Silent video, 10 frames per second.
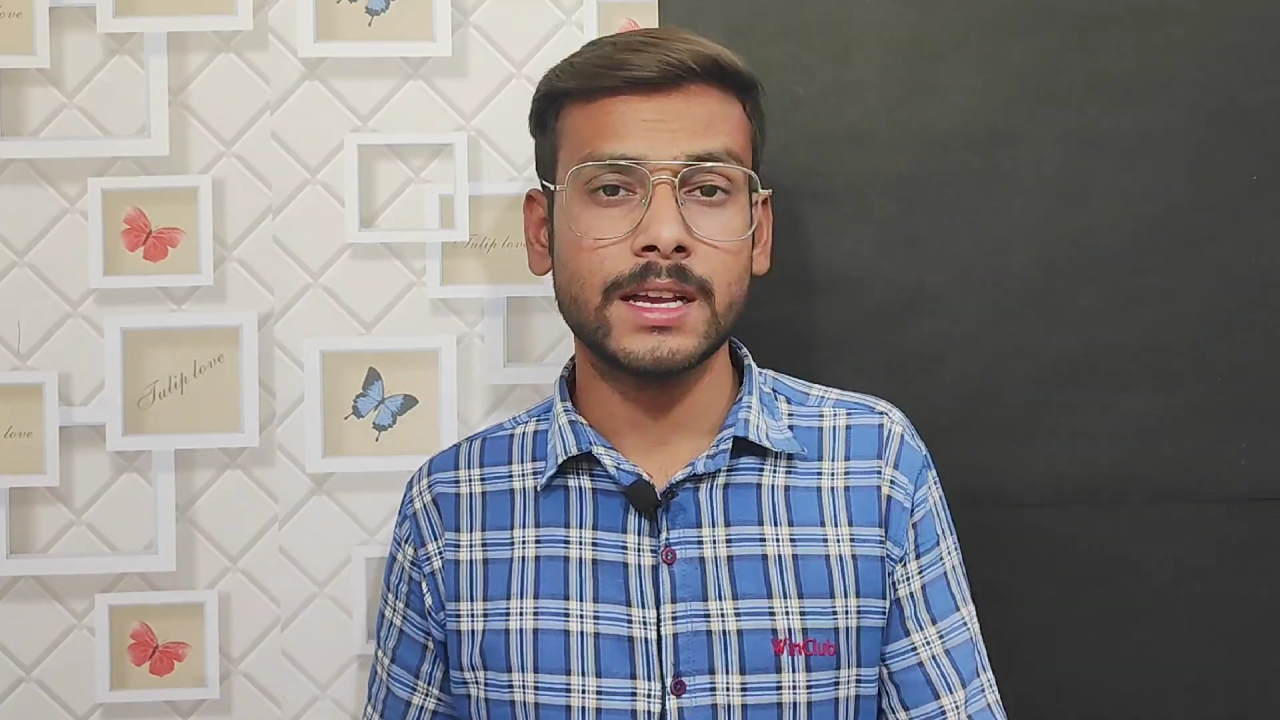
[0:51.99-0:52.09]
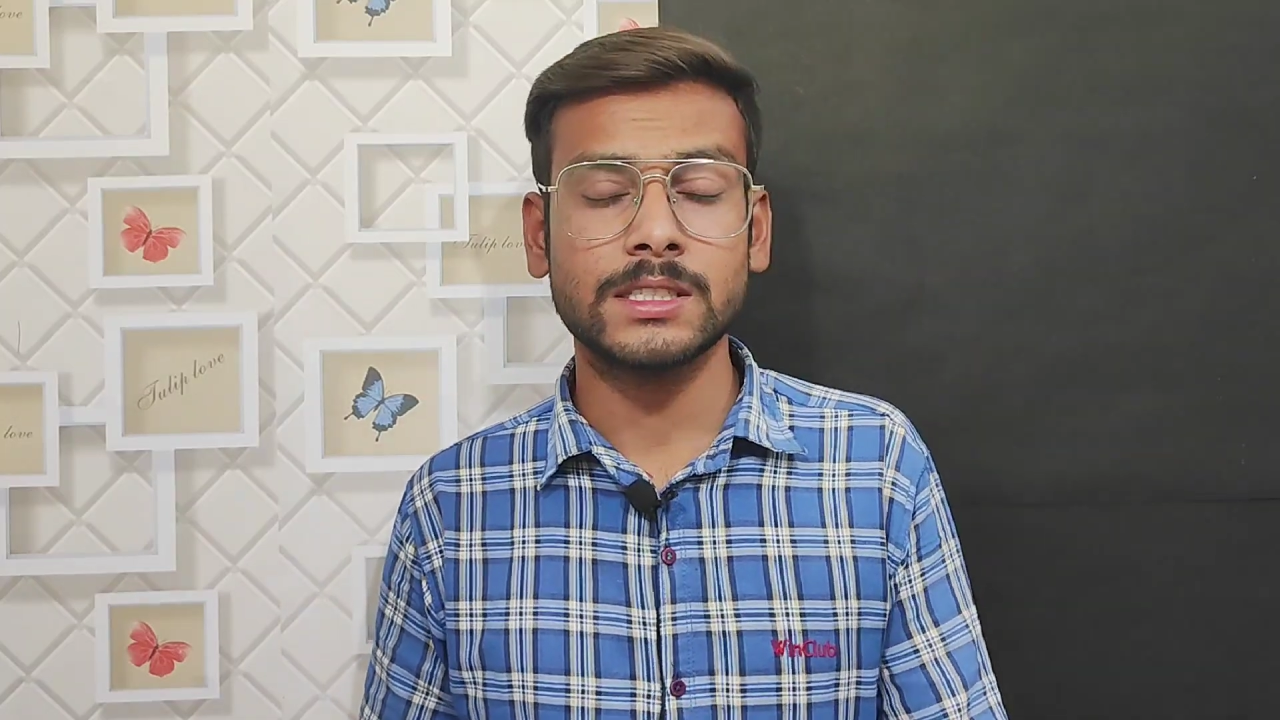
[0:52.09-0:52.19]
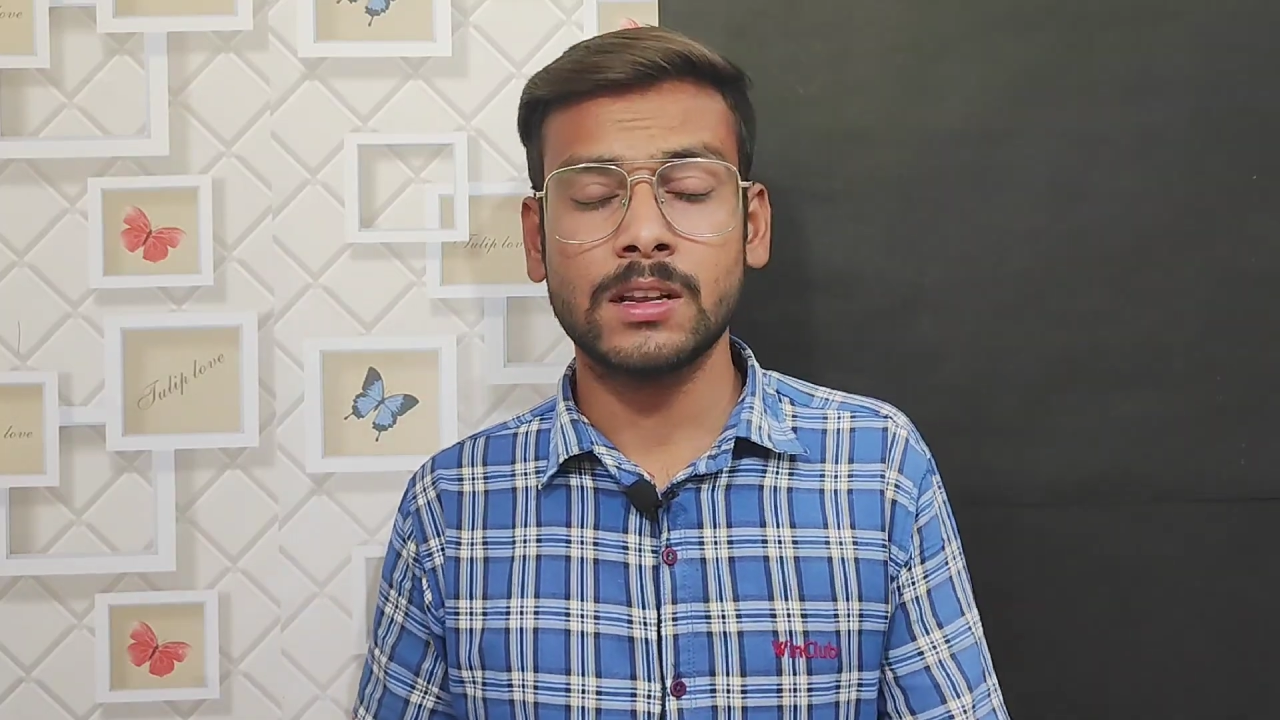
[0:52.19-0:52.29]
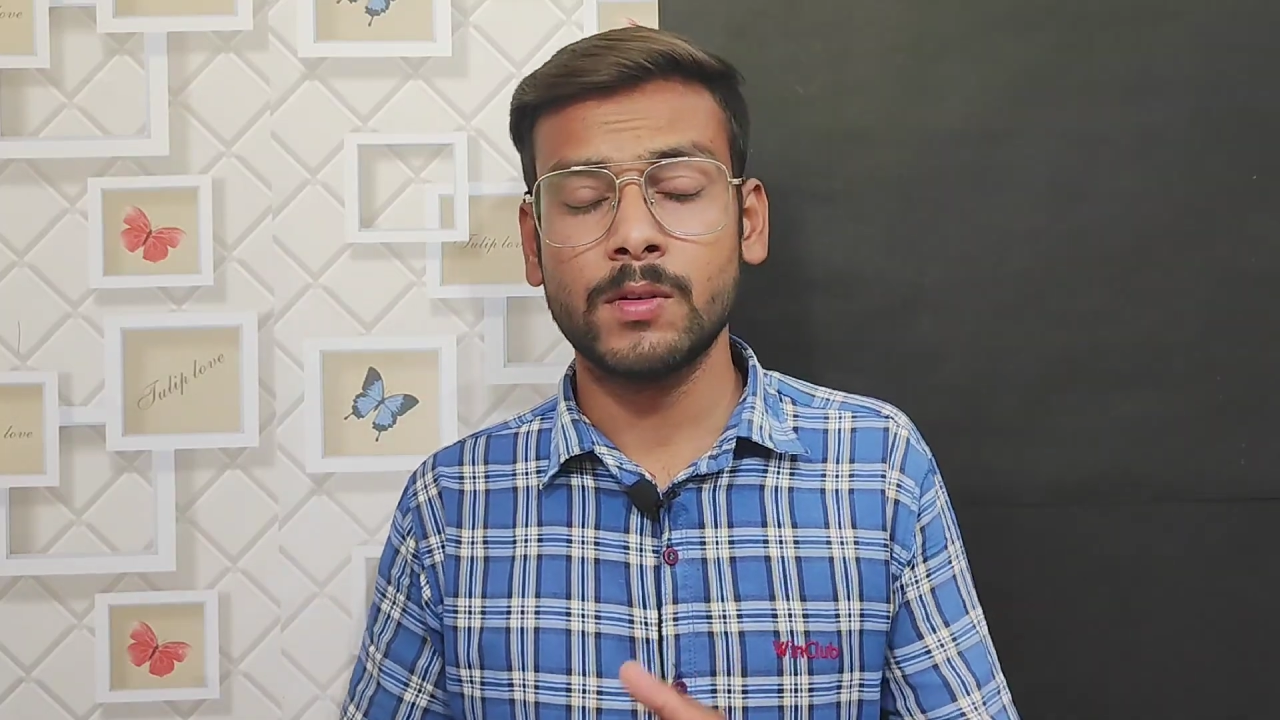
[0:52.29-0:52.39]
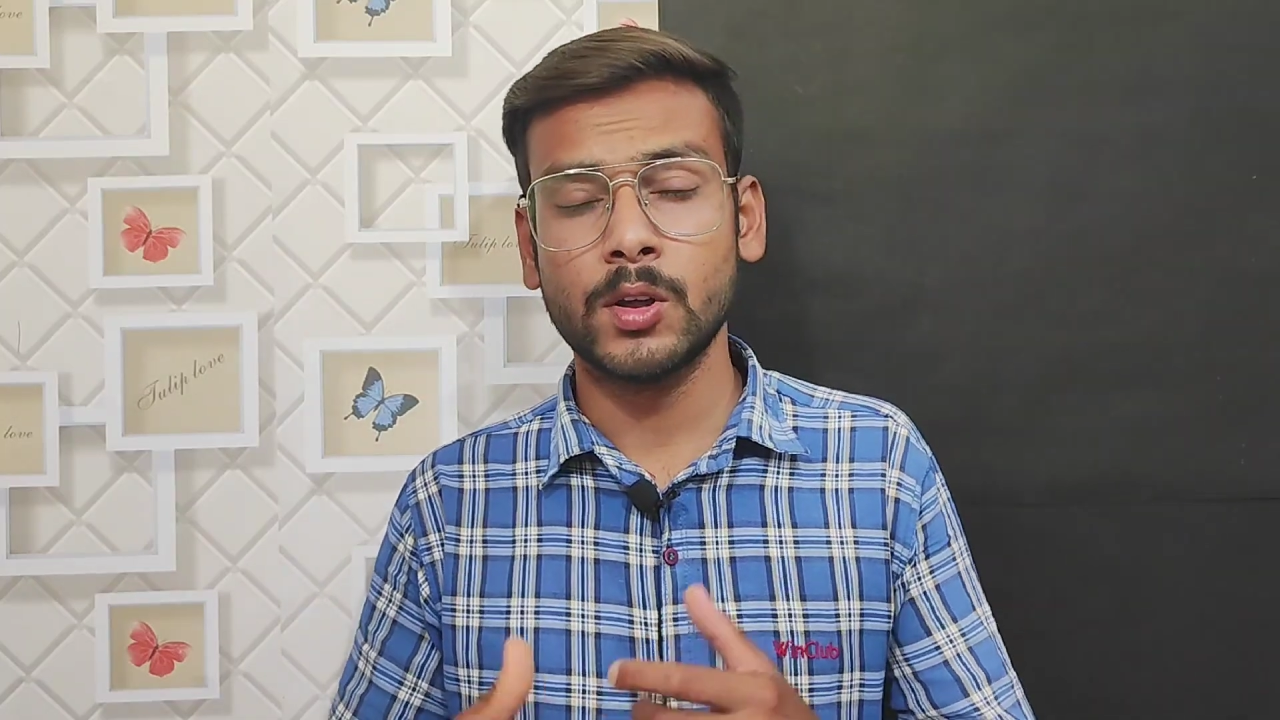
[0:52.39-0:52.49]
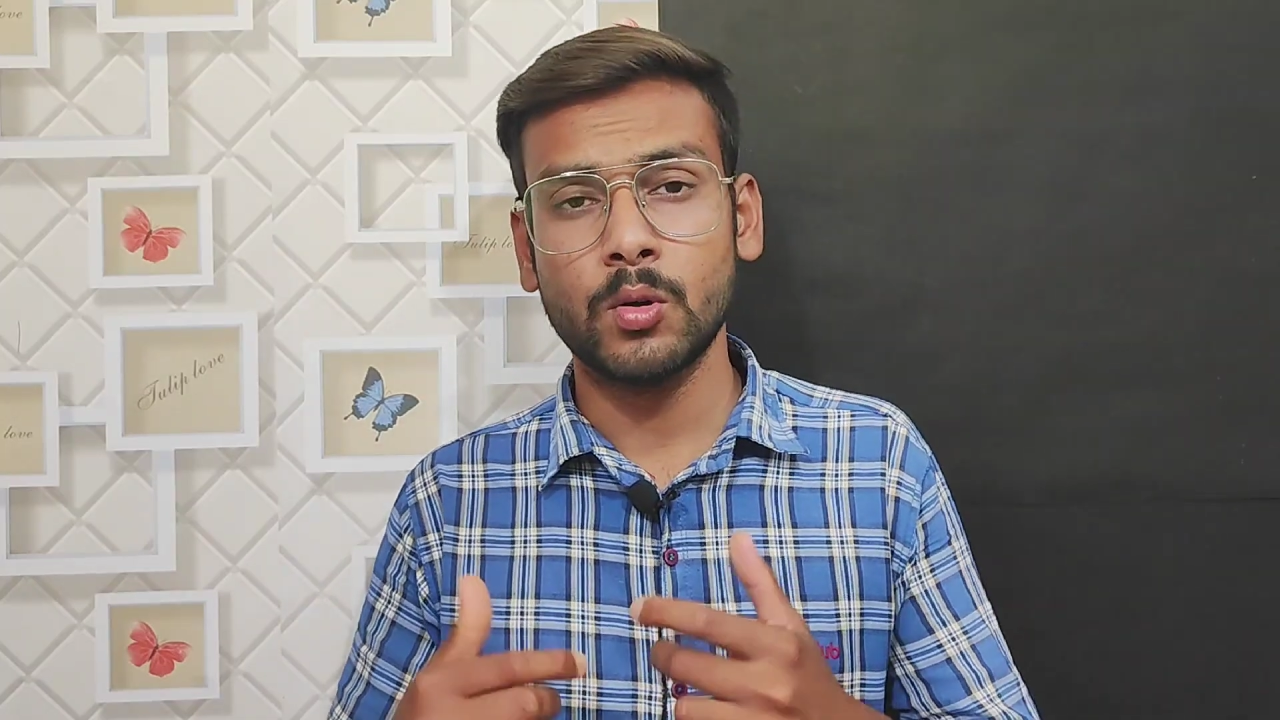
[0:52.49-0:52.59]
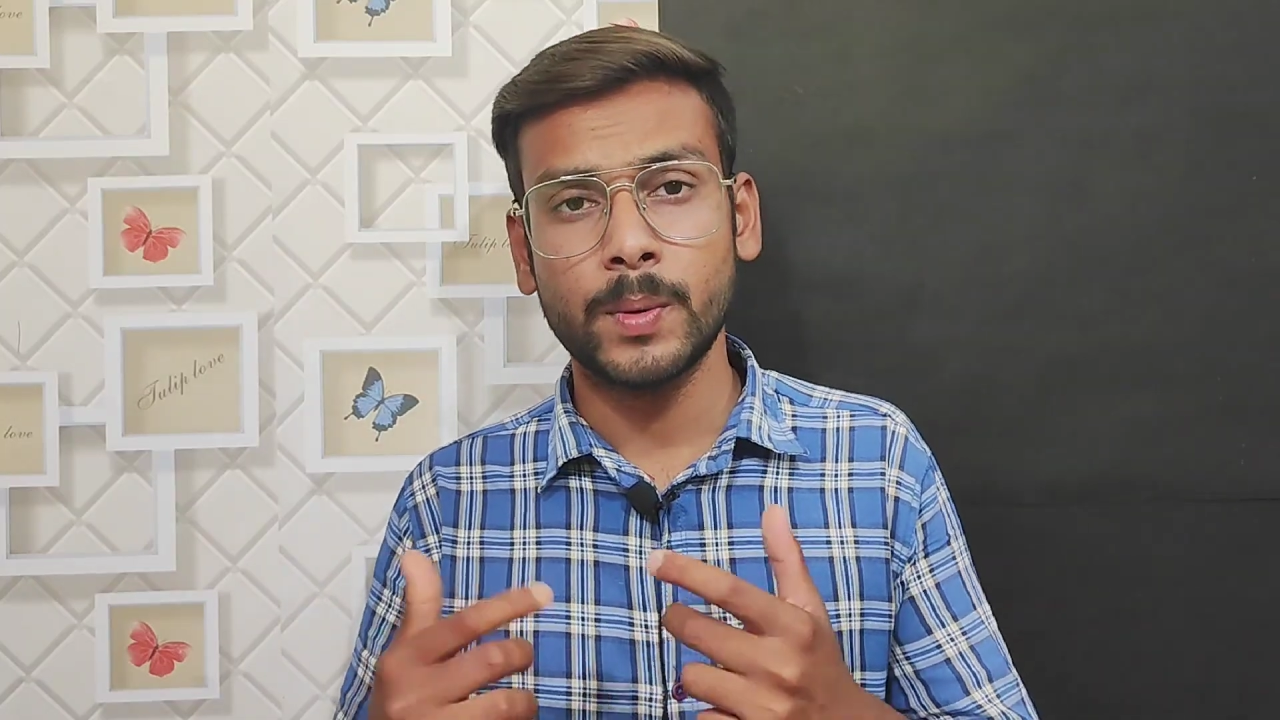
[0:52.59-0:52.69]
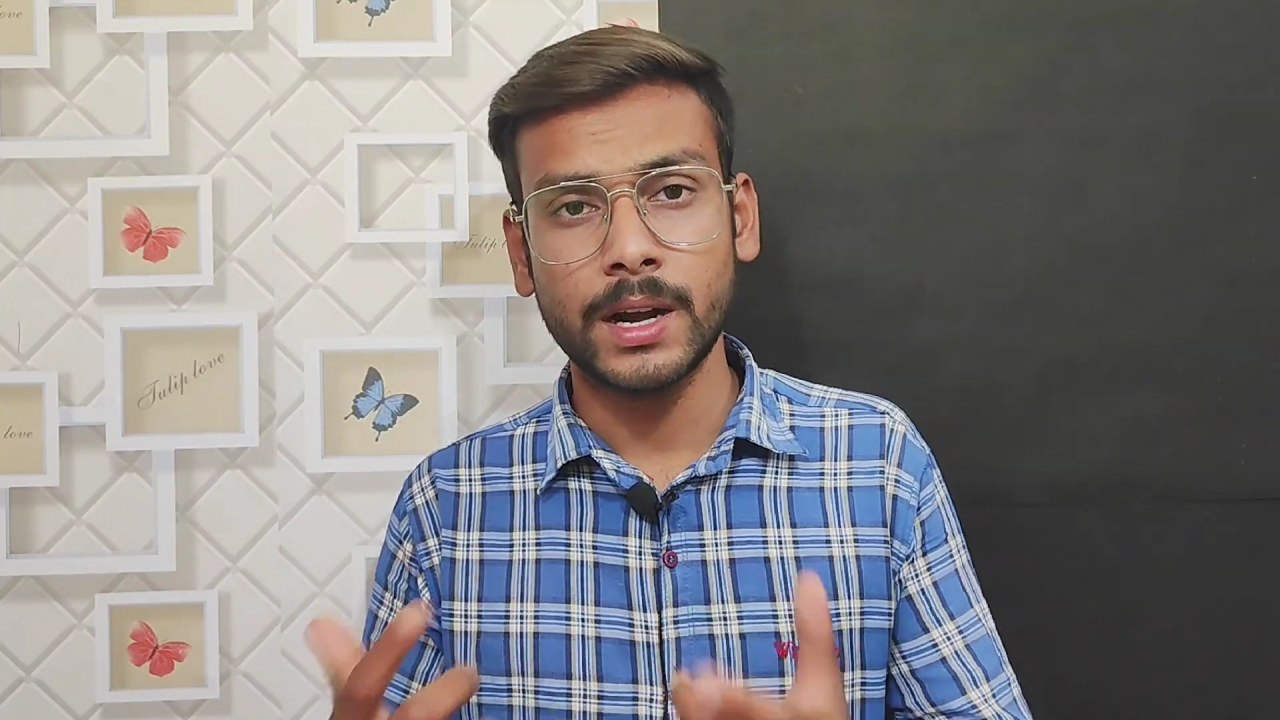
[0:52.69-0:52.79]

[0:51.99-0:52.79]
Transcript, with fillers: सर्वर के ऊपर